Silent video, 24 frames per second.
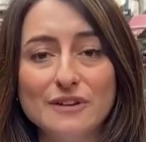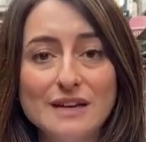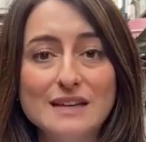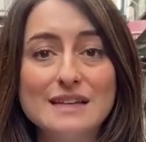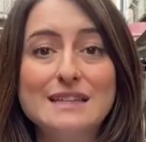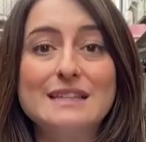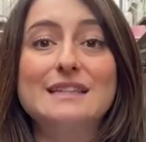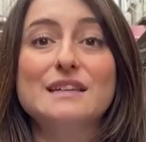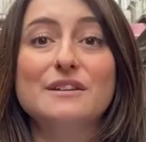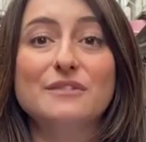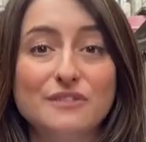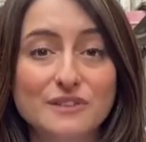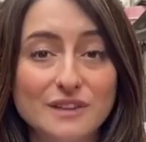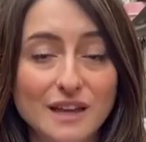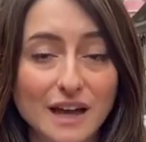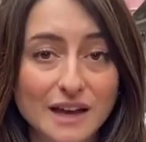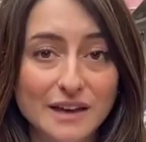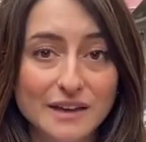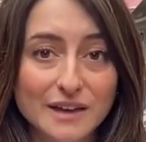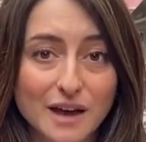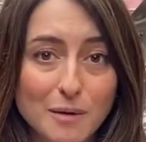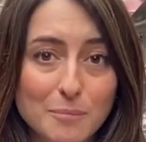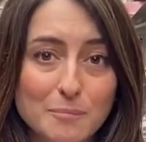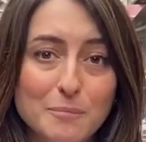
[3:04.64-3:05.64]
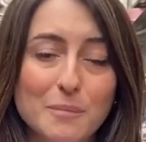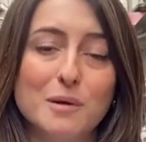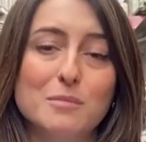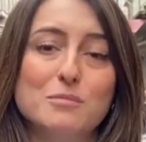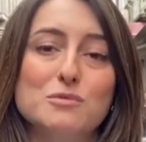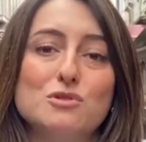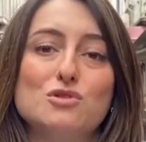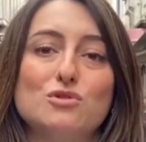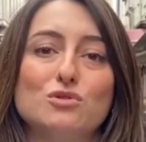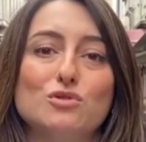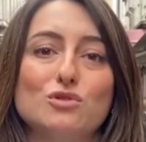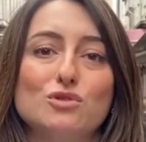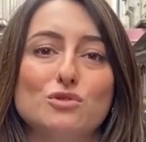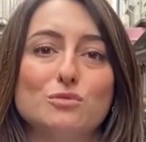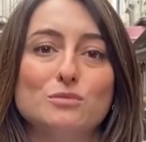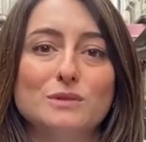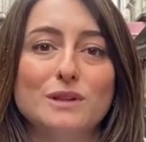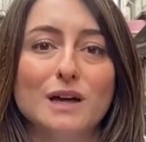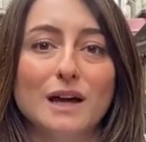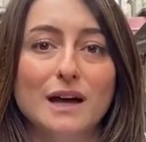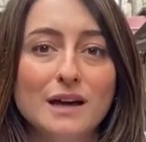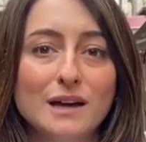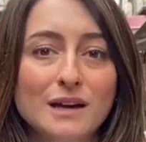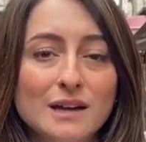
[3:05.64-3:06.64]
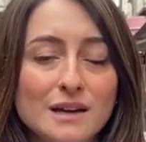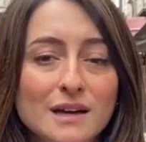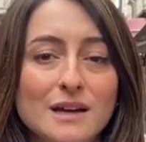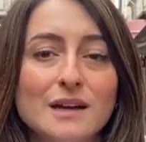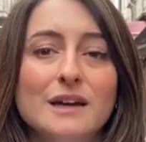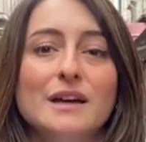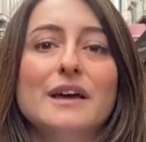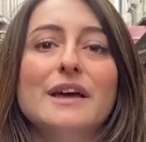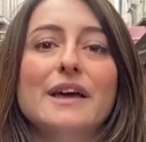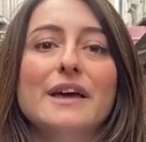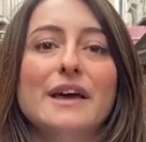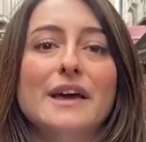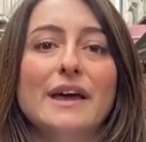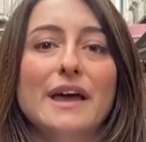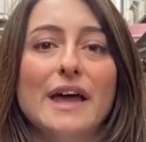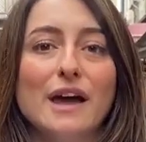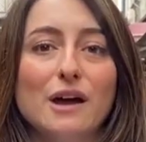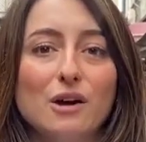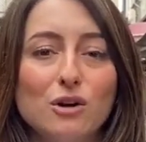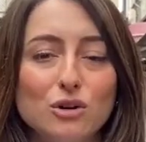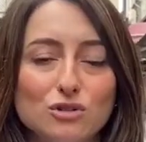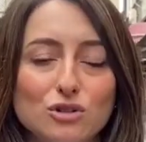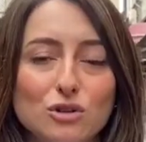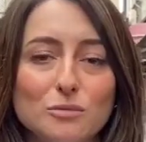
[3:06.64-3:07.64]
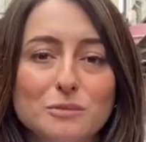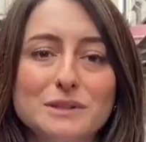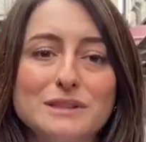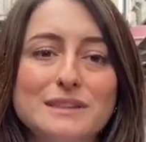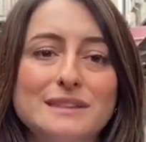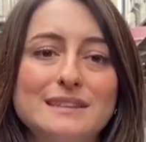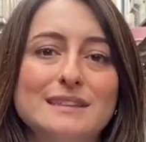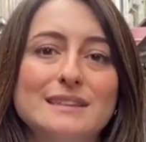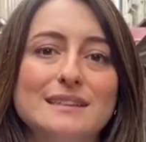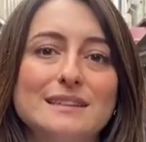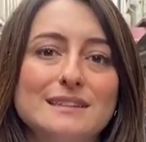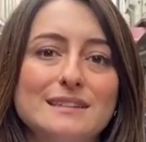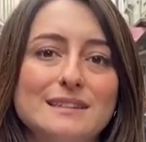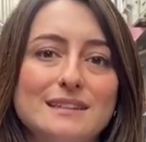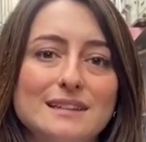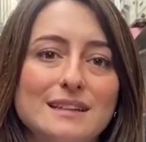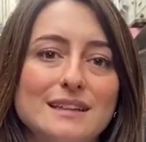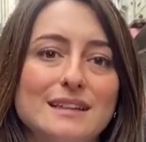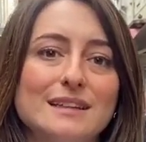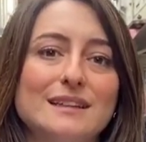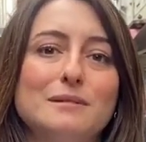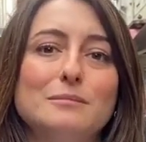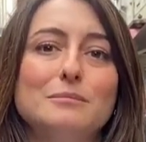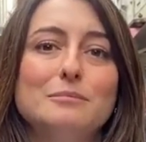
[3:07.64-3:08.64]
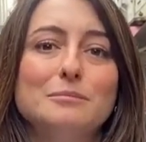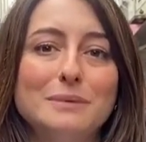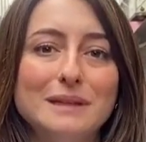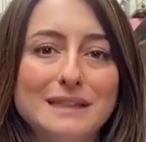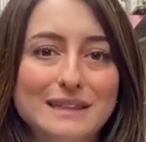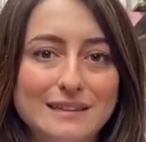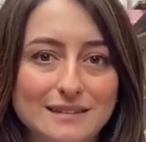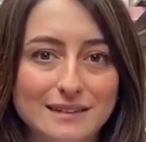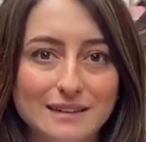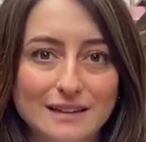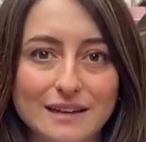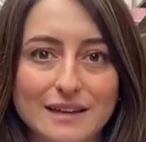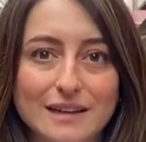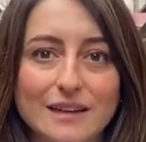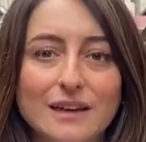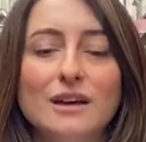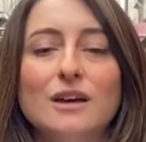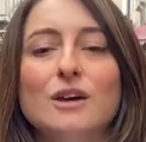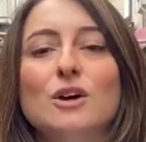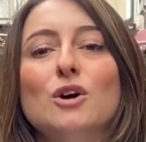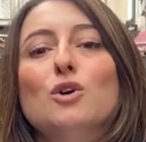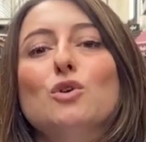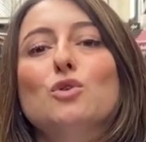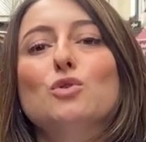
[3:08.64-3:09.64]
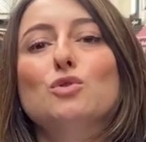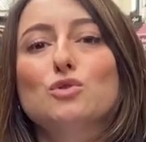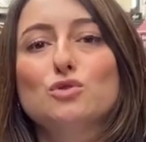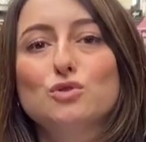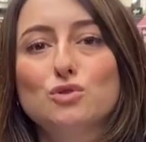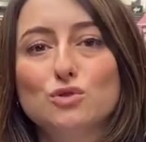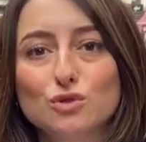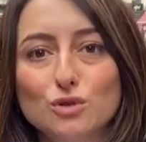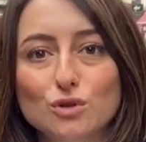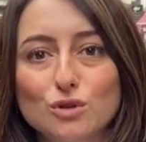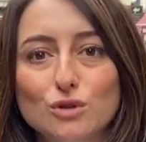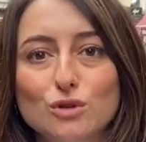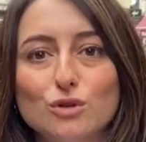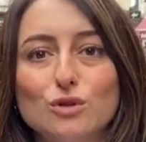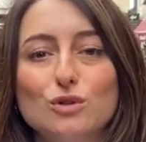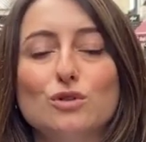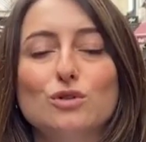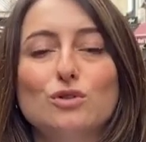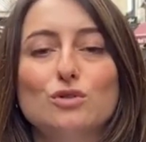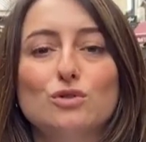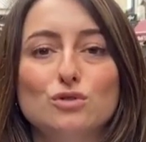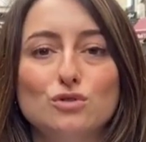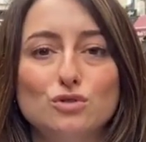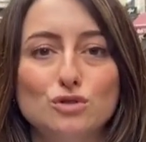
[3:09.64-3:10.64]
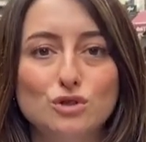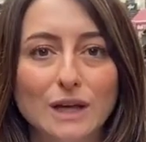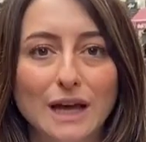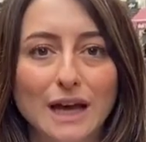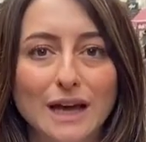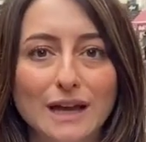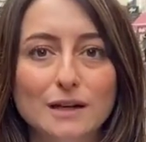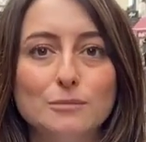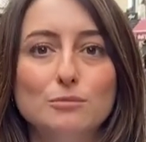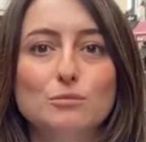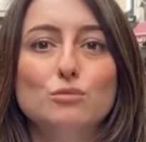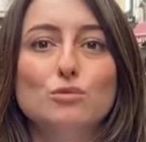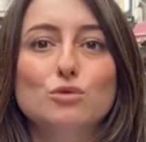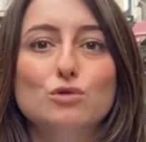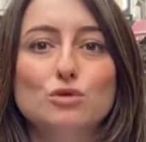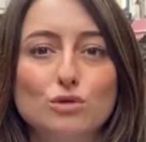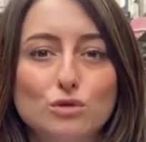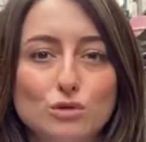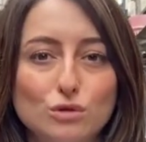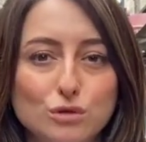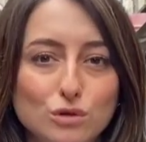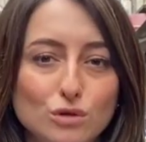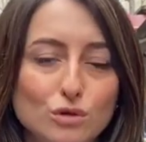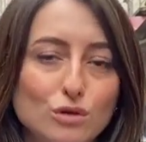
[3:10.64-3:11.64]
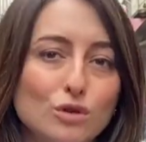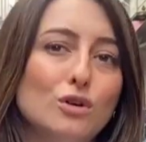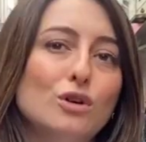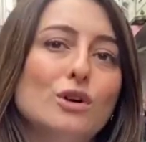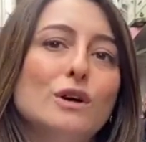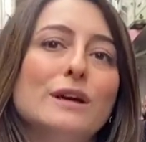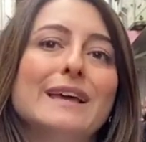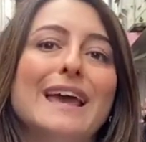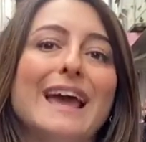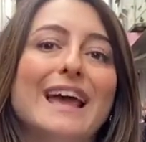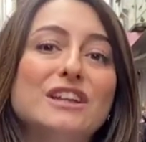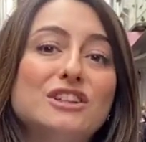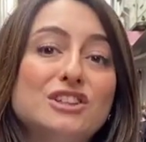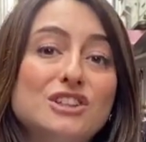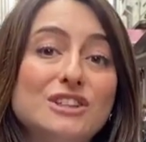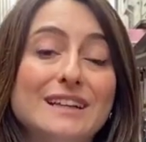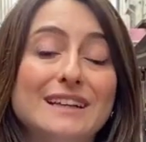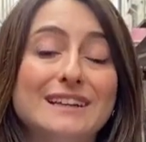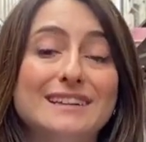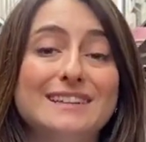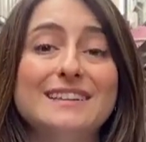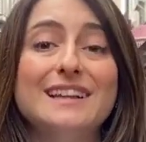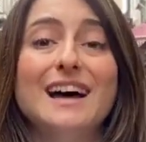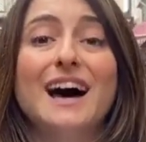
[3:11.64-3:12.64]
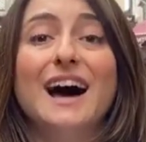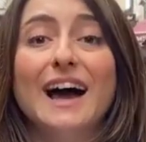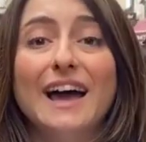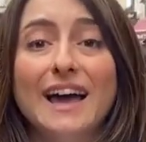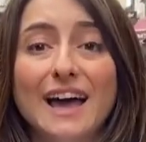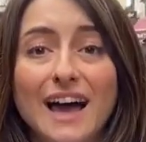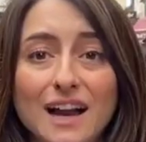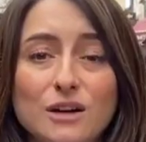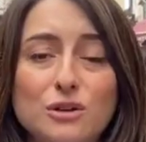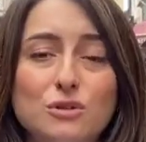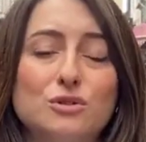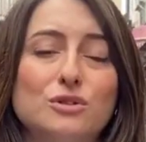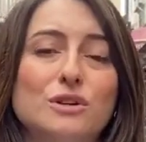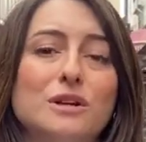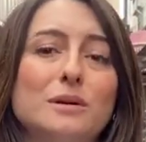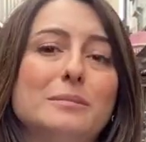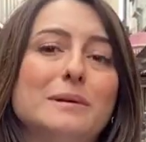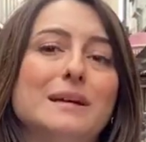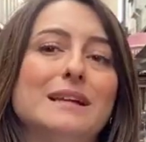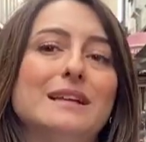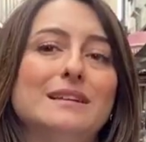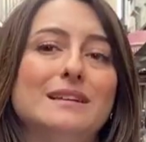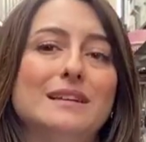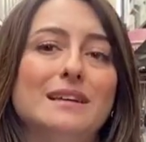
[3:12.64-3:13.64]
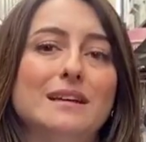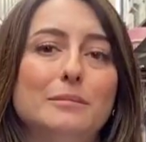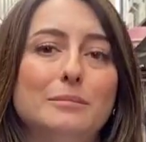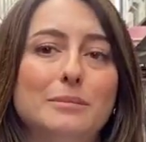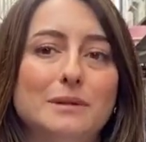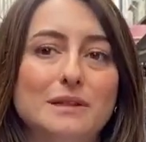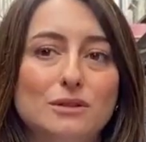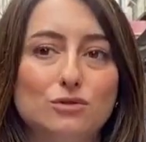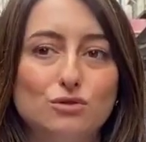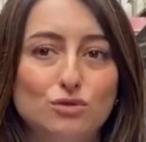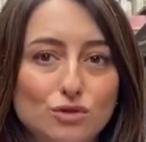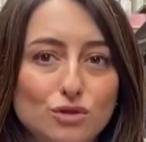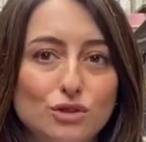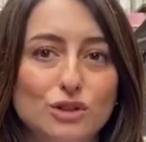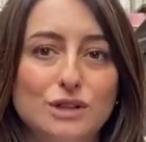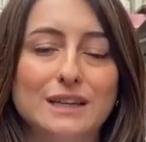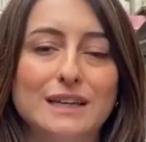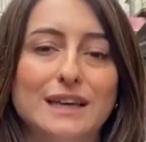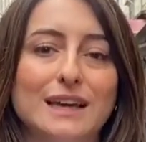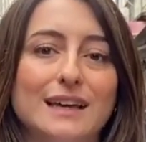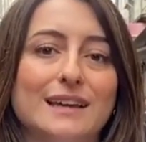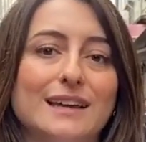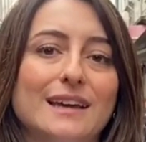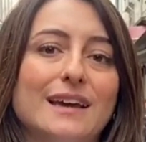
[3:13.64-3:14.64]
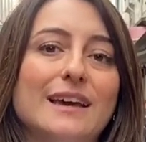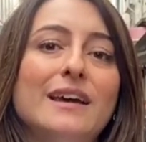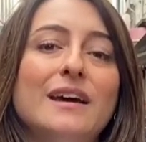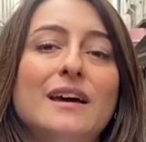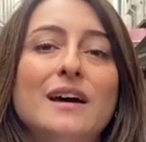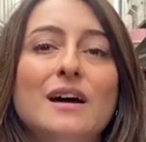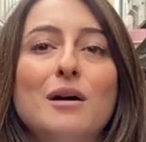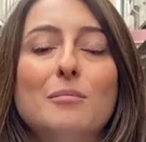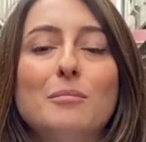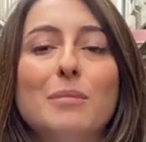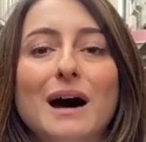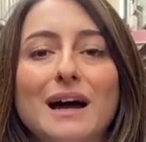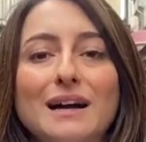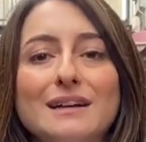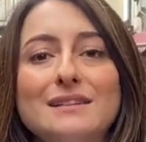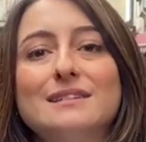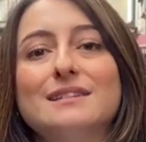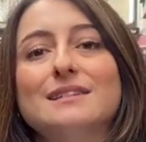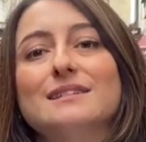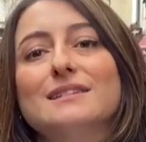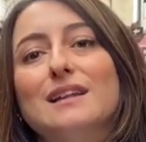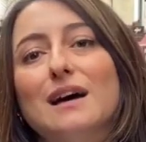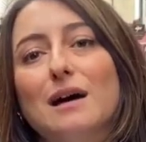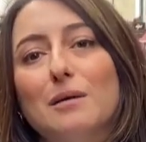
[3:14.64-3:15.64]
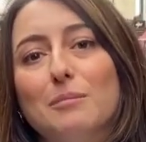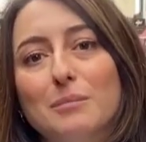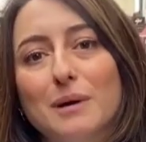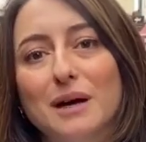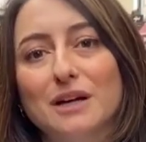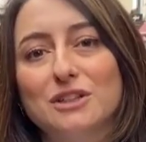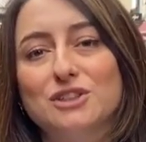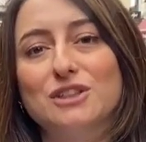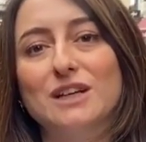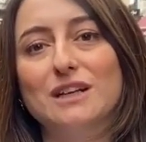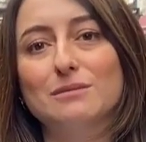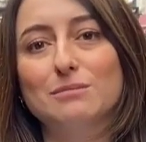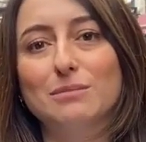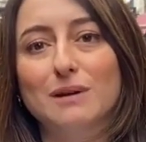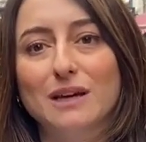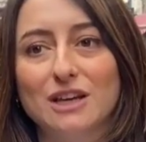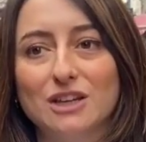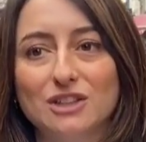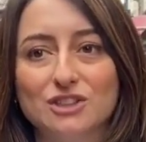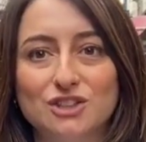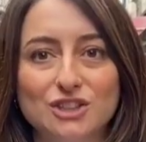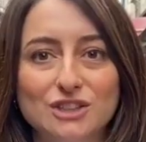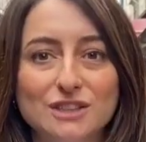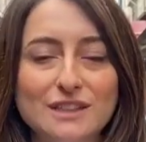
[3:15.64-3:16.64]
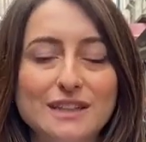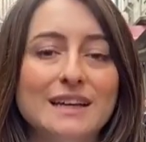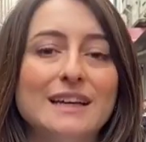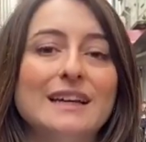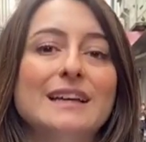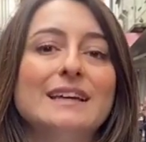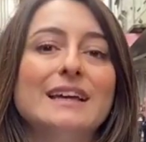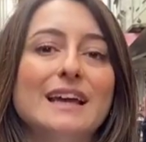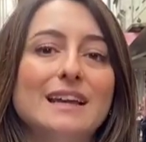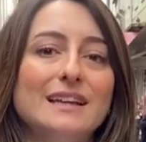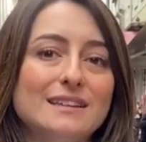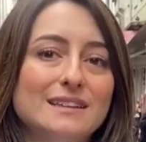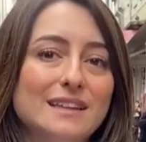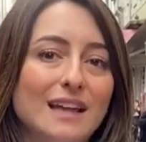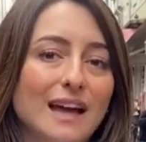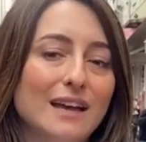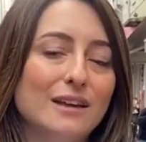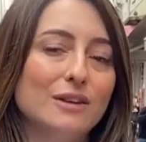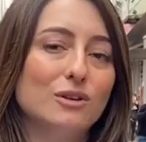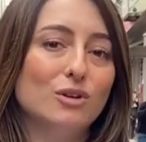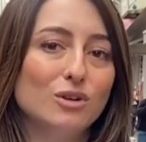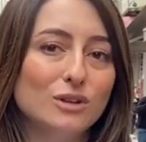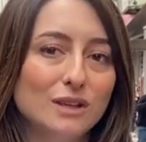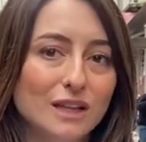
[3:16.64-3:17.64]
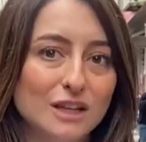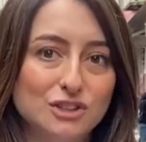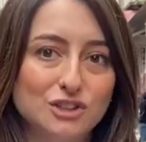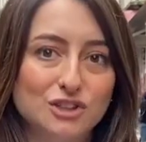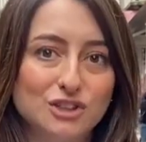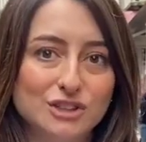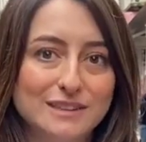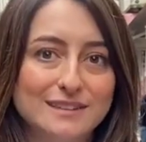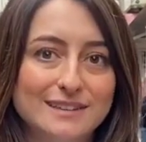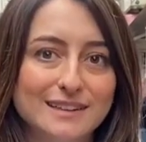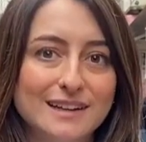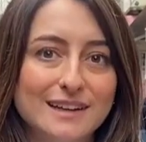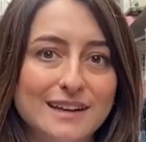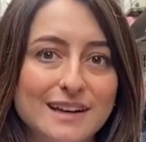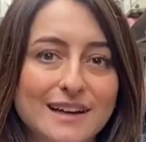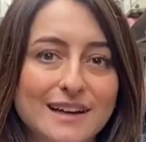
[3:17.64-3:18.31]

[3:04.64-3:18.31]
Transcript: siftah yapmamış durumda. E, ekonomik sıkıntıların bittiği, huzurlu, güzel, mutlu, gençlerin hayal kurabildiği bir Türkiye'yi Bartın'dan başlatmak için yeniden yola çıktık.